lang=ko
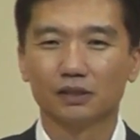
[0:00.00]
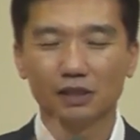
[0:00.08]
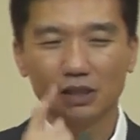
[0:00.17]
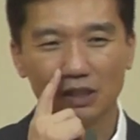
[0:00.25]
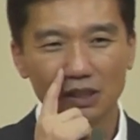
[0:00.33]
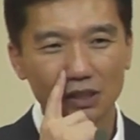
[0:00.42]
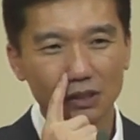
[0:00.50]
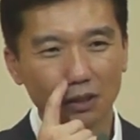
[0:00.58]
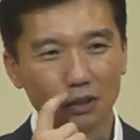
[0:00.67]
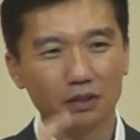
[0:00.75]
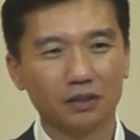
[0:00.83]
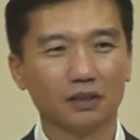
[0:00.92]
이
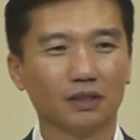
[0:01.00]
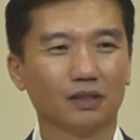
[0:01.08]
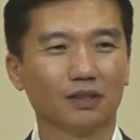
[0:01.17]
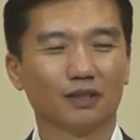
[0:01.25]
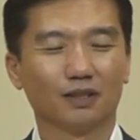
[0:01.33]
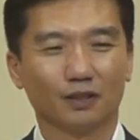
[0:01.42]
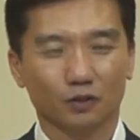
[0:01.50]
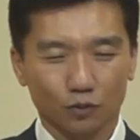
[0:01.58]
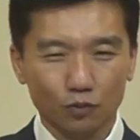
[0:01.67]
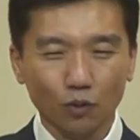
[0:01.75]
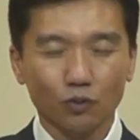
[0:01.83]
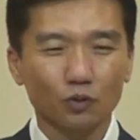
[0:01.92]
어,
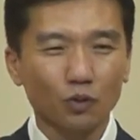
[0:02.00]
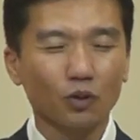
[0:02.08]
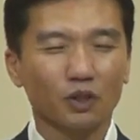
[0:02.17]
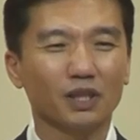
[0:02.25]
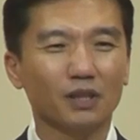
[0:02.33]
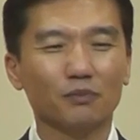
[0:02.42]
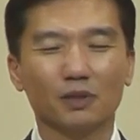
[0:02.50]
손으로 이